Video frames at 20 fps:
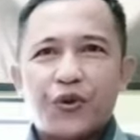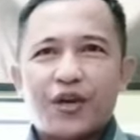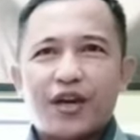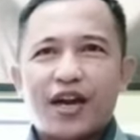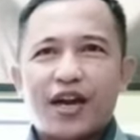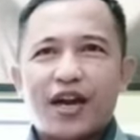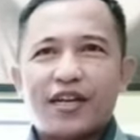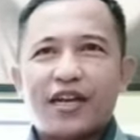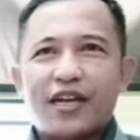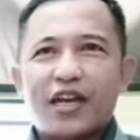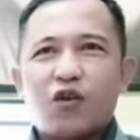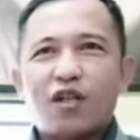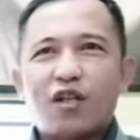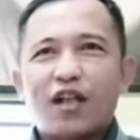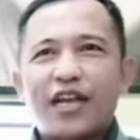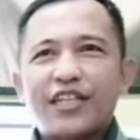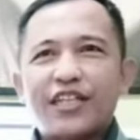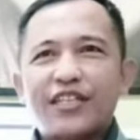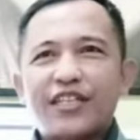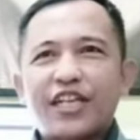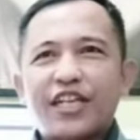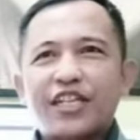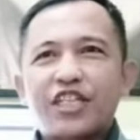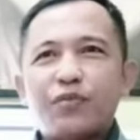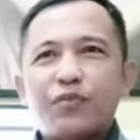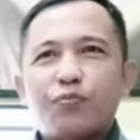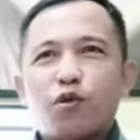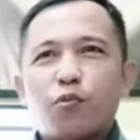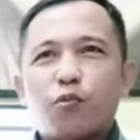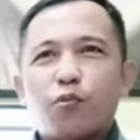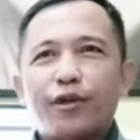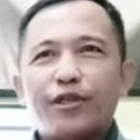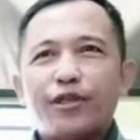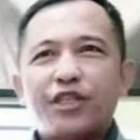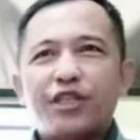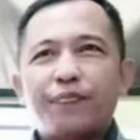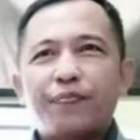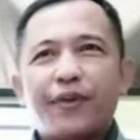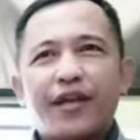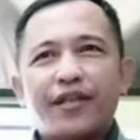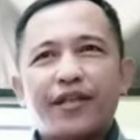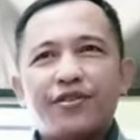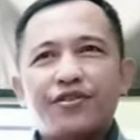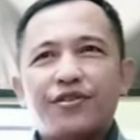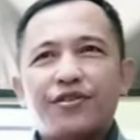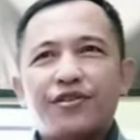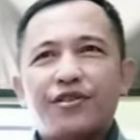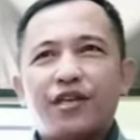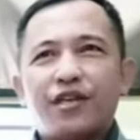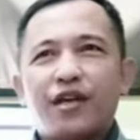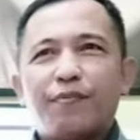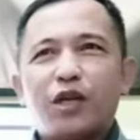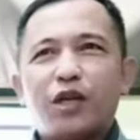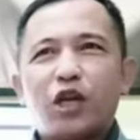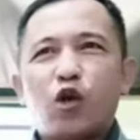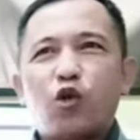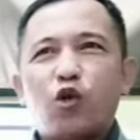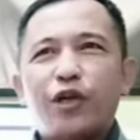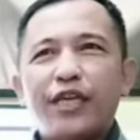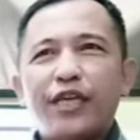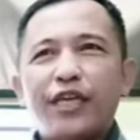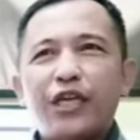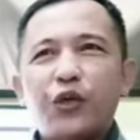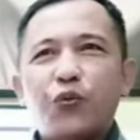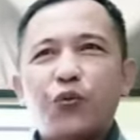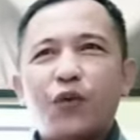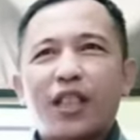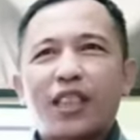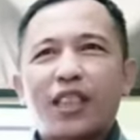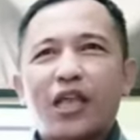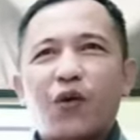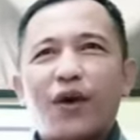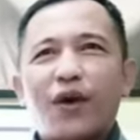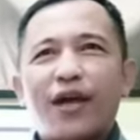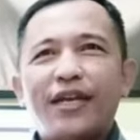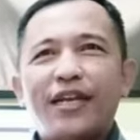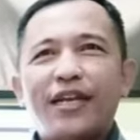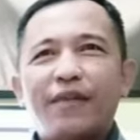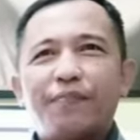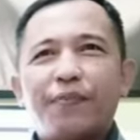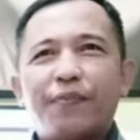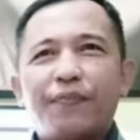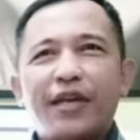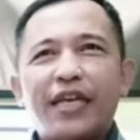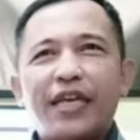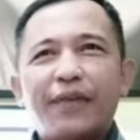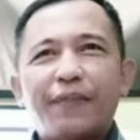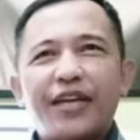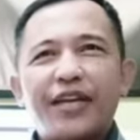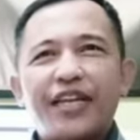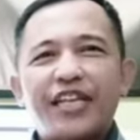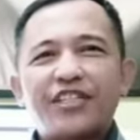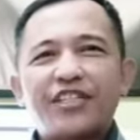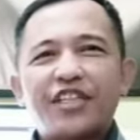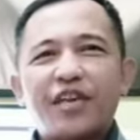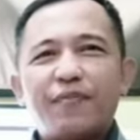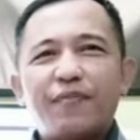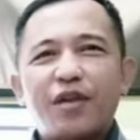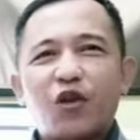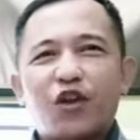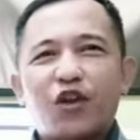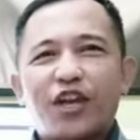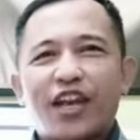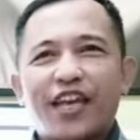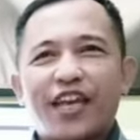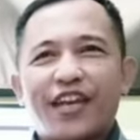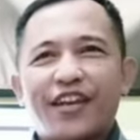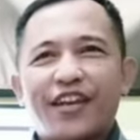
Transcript: adalah organisasi profesi pers yang menaungi wartawan dan pemilik media cyber online.